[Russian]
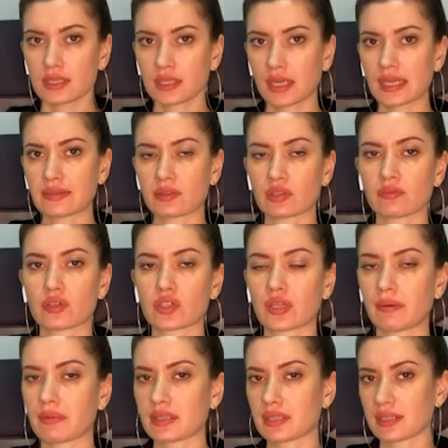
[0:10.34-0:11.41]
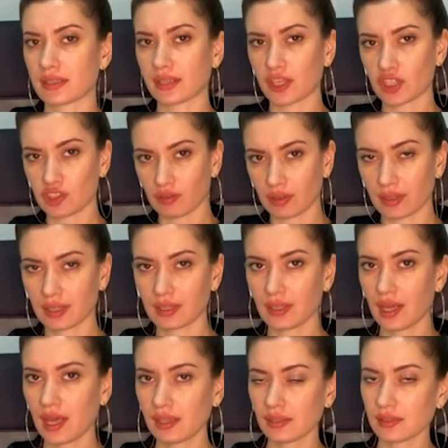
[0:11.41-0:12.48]
Здравствуйте, уважаемые зрители нашего
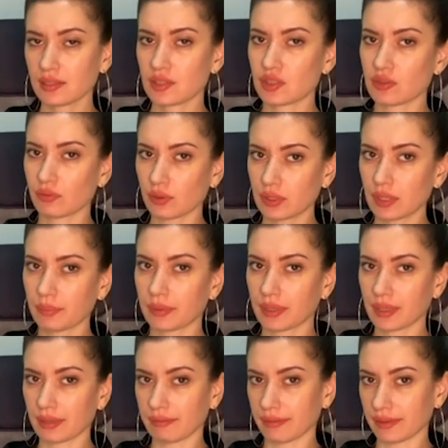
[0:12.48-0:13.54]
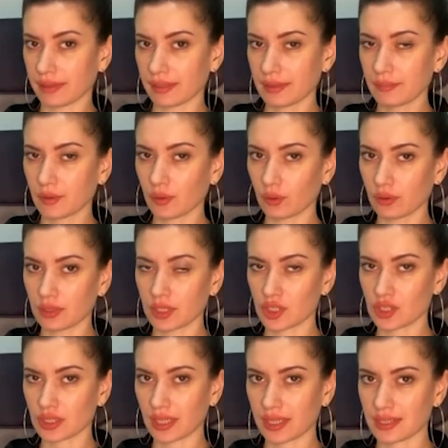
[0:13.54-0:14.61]
канала! Сегодня поговорим о
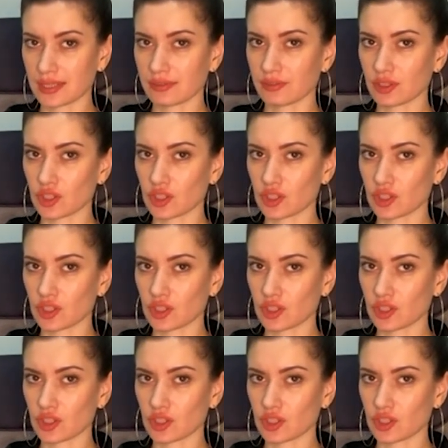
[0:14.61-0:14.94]
гражданстве